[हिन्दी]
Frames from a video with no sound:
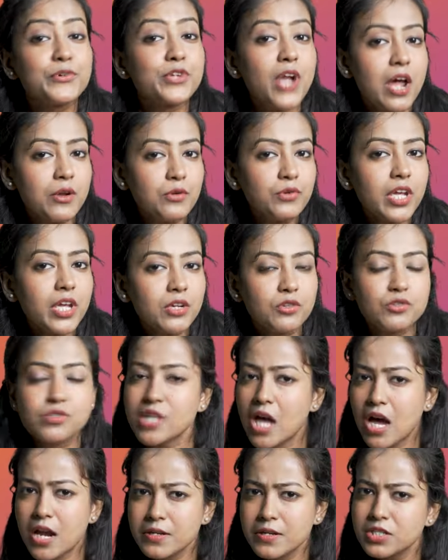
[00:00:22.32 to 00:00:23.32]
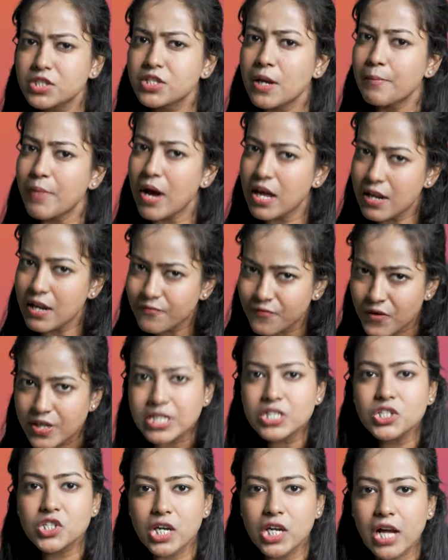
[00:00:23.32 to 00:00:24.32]
पुराणों के अनुसार शंभाला
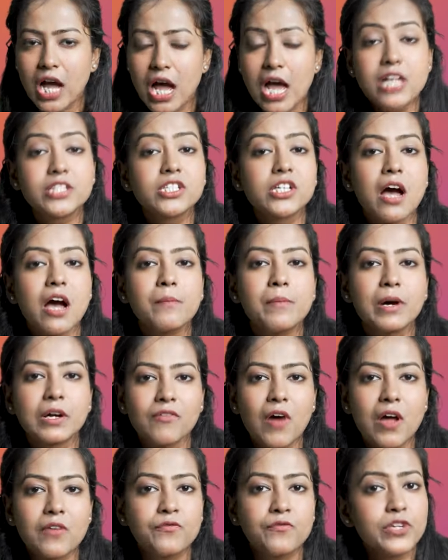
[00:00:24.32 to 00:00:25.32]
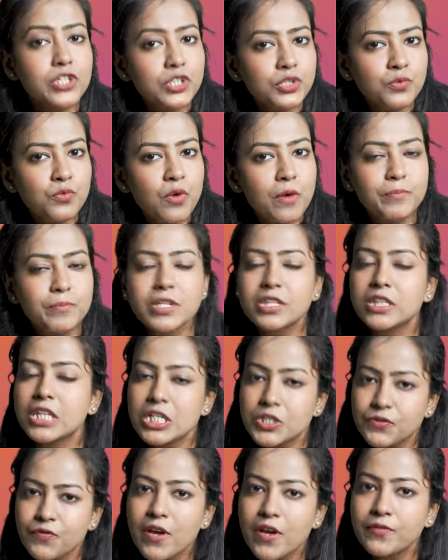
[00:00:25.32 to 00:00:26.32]
वही जगह है जहाँ भगवान विष्णु अपने
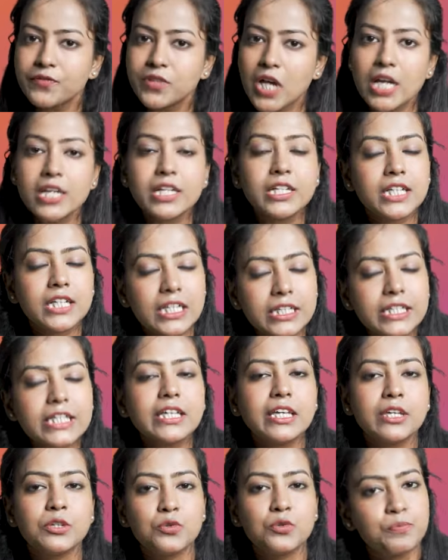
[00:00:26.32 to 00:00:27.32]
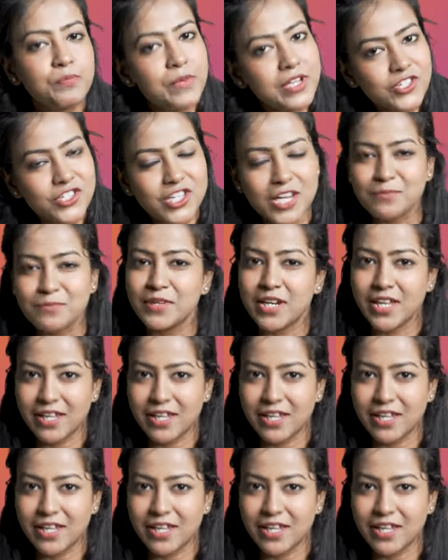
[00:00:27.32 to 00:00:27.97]
दसवें अवतार कलकी के रूप में जन्म